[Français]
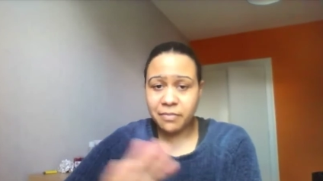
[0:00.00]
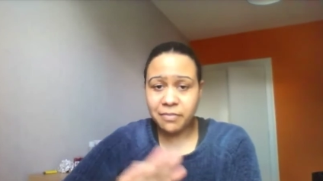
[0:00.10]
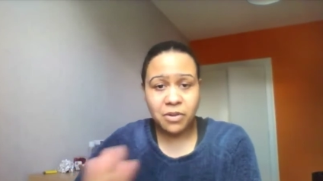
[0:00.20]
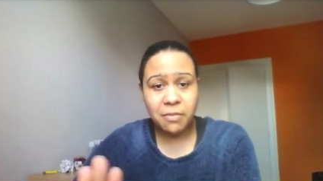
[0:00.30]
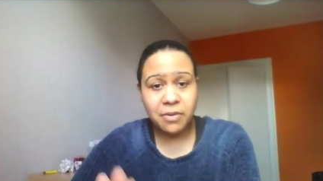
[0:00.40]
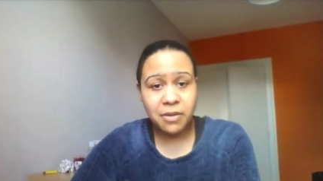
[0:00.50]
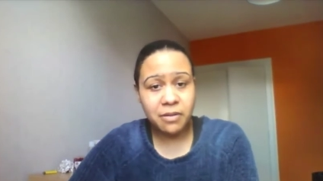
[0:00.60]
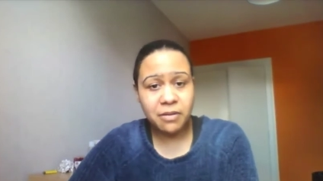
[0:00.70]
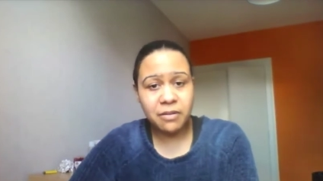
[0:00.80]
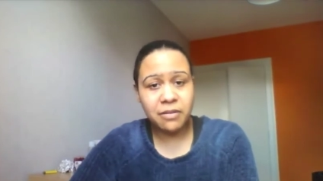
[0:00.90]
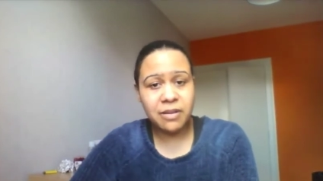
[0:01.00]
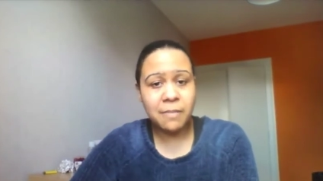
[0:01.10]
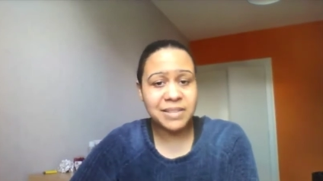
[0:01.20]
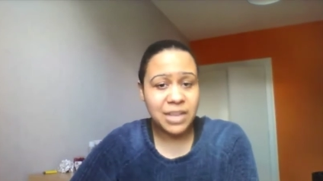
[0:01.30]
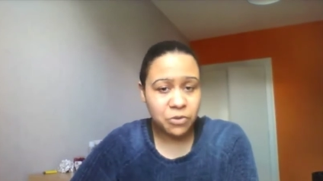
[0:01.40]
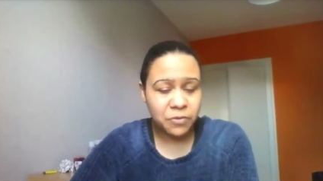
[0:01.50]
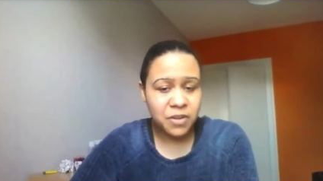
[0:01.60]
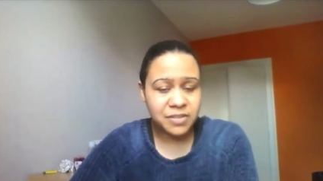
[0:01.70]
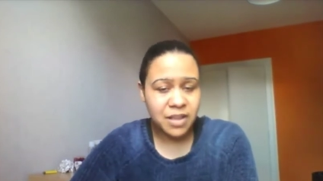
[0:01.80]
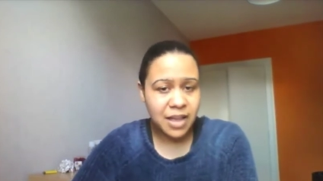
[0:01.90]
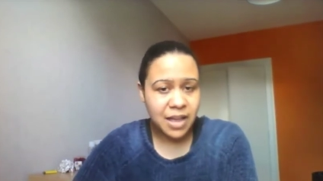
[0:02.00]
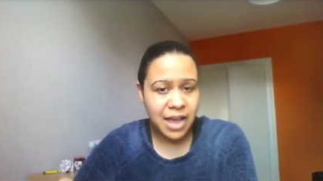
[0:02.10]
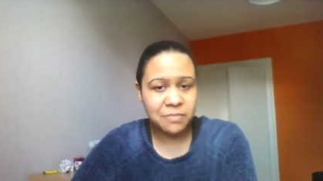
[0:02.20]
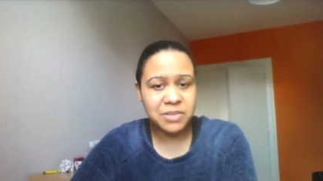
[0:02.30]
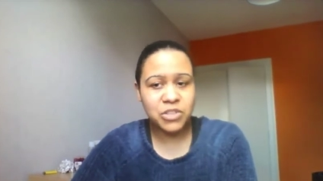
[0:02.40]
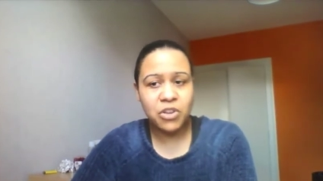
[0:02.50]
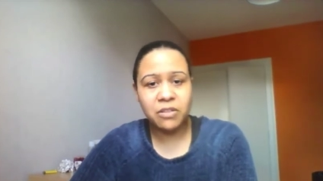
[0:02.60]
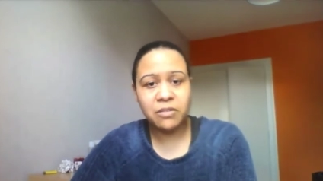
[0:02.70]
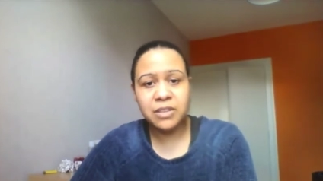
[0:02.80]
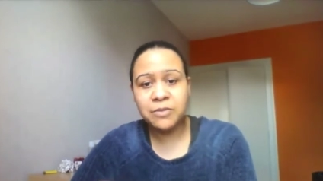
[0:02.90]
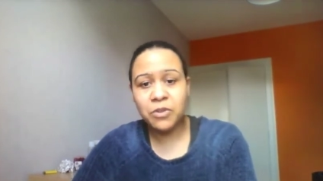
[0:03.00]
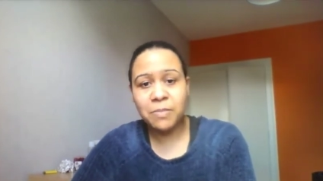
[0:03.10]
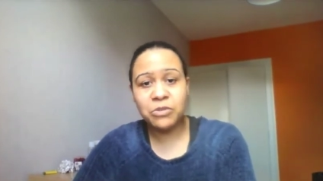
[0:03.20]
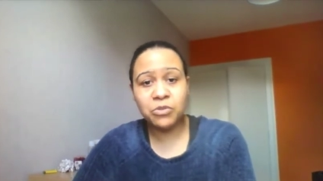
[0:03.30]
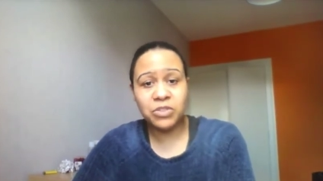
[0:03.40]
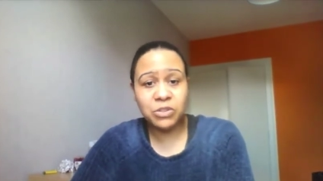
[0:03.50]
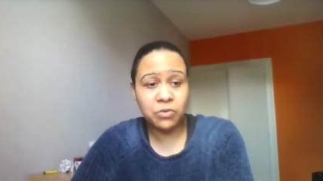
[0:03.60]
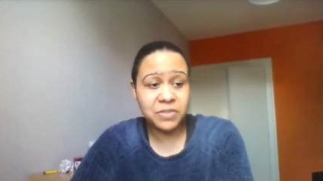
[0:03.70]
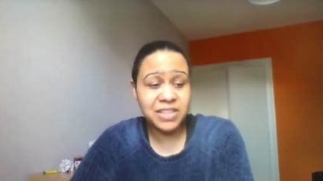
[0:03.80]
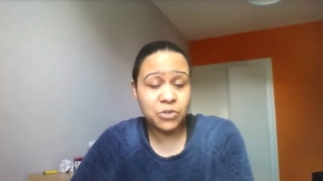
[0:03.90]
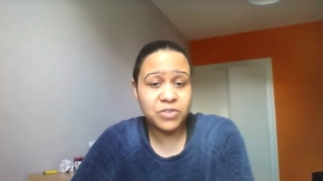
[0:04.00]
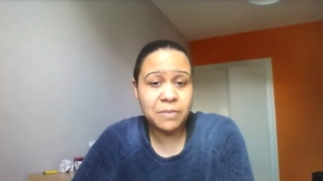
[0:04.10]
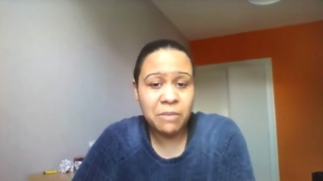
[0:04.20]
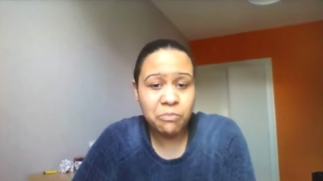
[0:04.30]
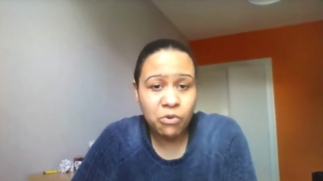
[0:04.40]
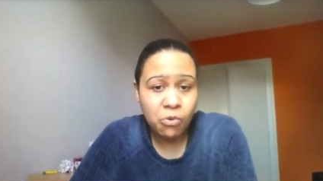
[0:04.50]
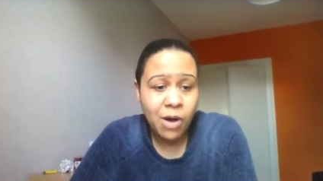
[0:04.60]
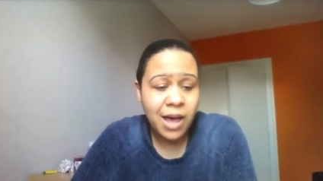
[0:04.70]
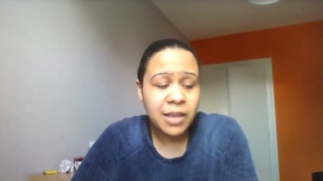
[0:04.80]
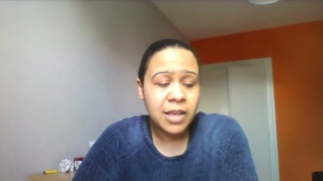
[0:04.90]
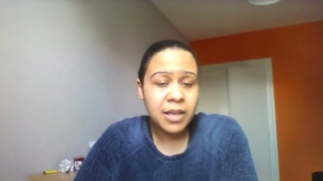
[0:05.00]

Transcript: comme euh, l'ambassade de France à Abidjan, ils veulent pas te donner ton visa, je ne sais pas pourquoi.